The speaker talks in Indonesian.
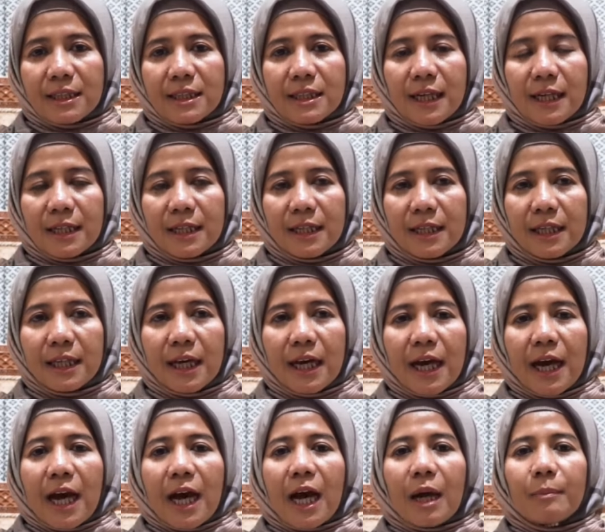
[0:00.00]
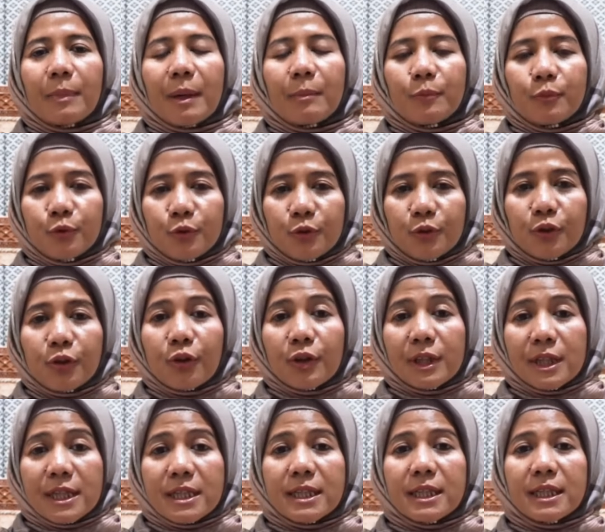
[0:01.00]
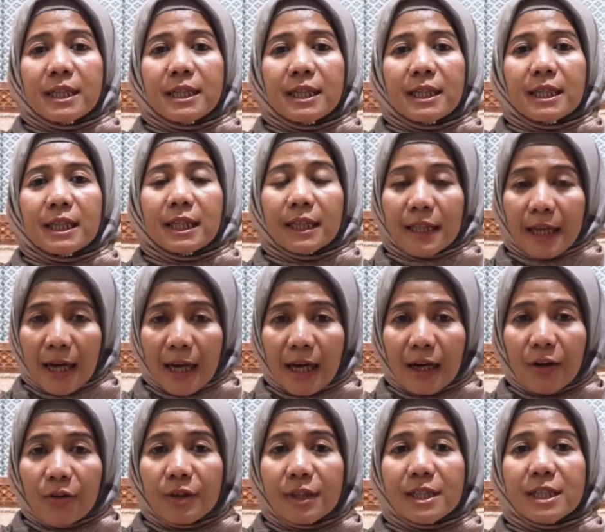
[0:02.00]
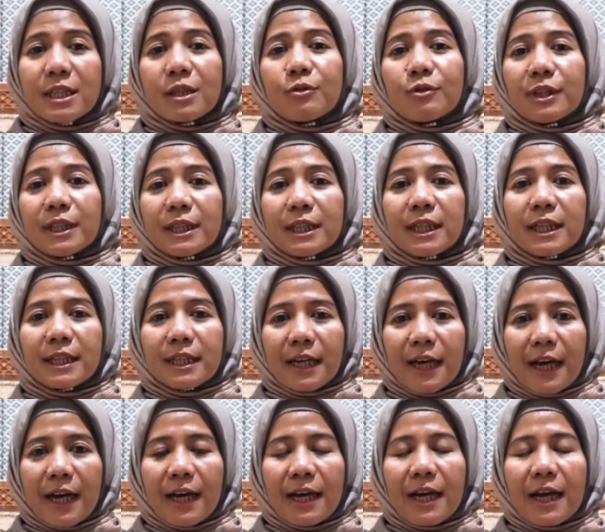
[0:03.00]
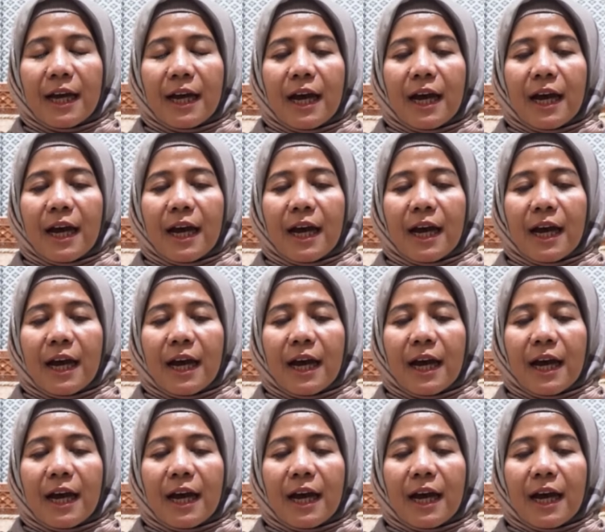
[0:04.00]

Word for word: Jadi apapun kondisi kita, kondisi kulit kita